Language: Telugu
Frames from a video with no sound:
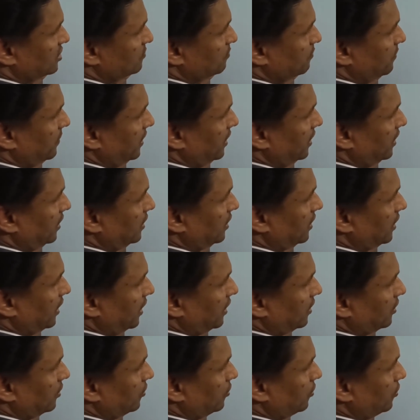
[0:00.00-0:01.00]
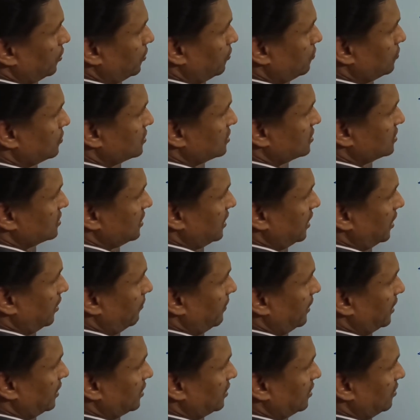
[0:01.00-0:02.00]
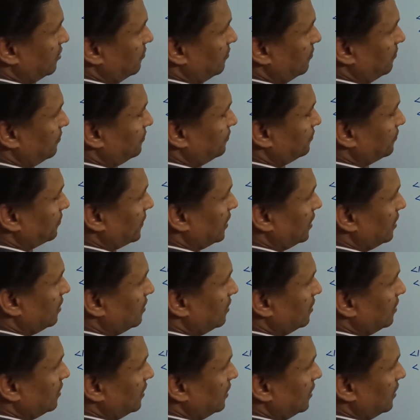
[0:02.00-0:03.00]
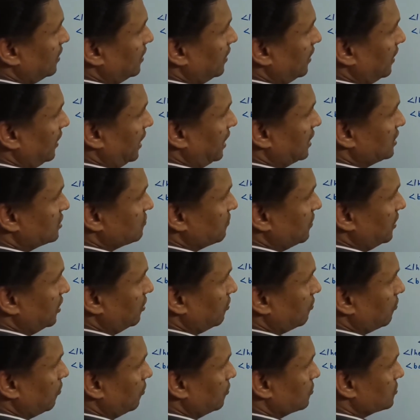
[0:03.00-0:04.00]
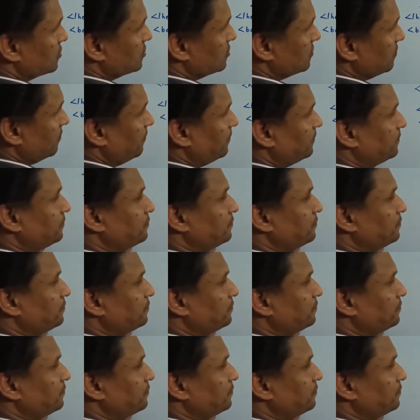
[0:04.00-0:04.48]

ఎస్బీ టెక్ ట్యూట్స్ అని పెడతాను హెచ్ వన్ క్లోజ్